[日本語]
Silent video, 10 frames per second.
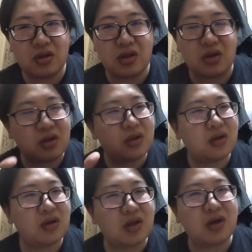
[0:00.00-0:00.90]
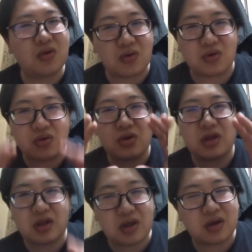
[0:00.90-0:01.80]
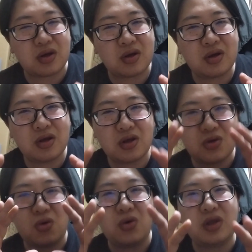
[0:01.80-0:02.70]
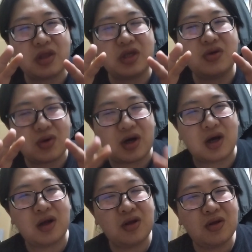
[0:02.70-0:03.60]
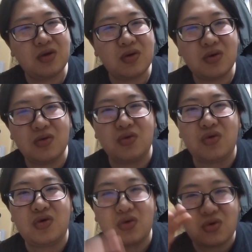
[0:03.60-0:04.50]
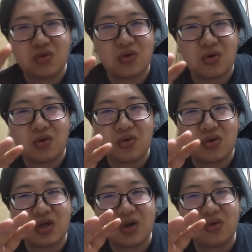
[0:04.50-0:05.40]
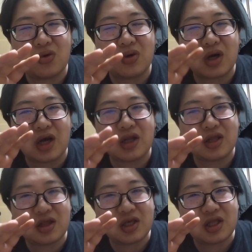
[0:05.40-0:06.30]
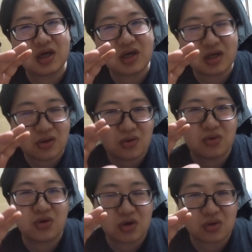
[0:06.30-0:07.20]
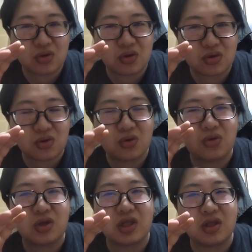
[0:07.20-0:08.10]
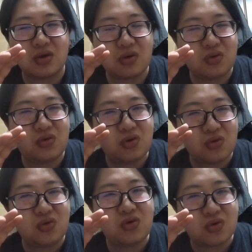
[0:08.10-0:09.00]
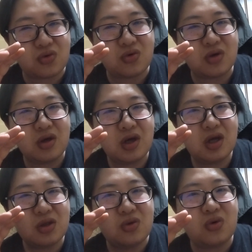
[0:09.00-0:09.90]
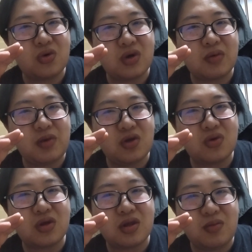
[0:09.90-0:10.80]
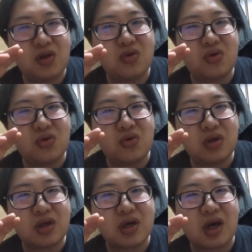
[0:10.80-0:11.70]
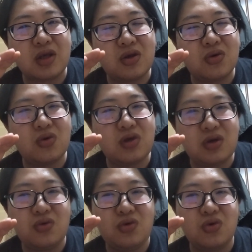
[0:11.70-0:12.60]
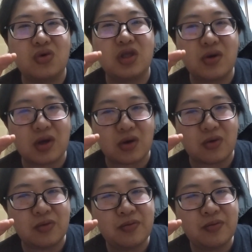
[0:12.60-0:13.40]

でだけどそれって教員たちは運よく努力したことが叶ってきたから努力しろ、努力できた。運、運よく努力が実るような環境に運よくいたわけよ。っ